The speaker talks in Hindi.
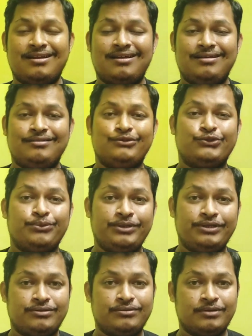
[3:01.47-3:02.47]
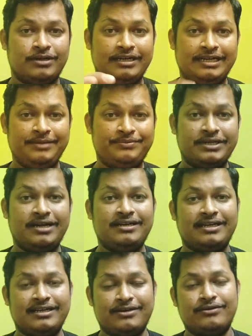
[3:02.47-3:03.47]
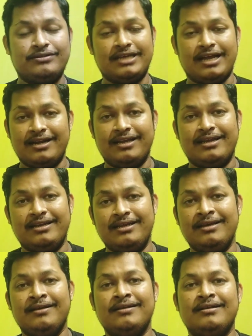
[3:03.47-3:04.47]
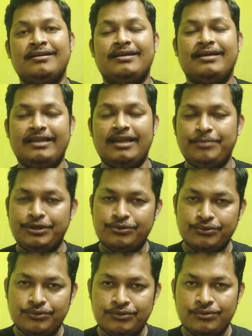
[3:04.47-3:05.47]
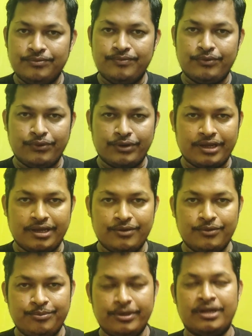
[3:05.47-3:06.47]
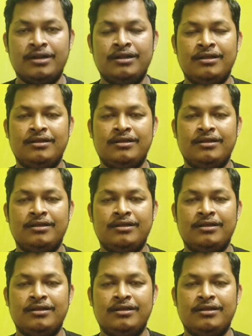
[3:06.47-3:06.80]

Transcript: तरह जो भी टिप्स एंड ट्रिक जानने के लिए रियलमी टू प्रो के ऊपर